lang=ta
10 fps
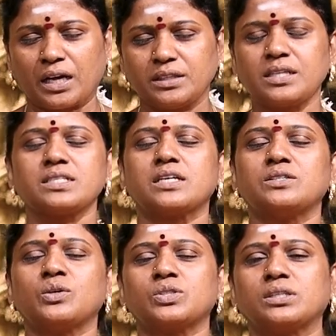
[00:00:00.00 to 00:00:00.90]
அந்த
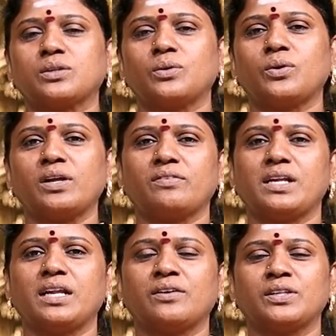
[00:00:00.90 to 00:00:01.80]
சந்தோஷத்தோட
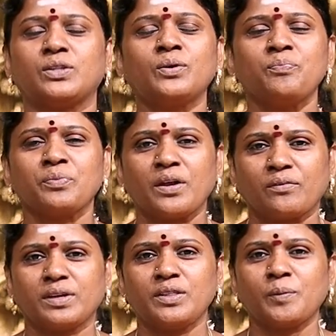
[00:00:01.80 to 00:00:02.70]
வெளியில் வந்தோம்
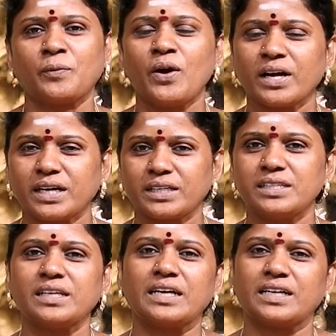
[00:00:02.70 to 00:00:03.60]
வந்தப்போ அங்கே
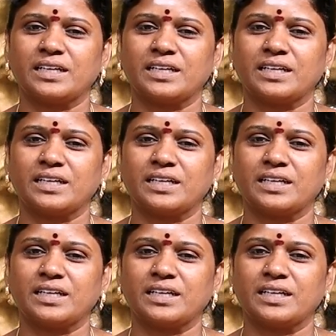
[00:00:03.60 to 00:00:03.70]
இருந்த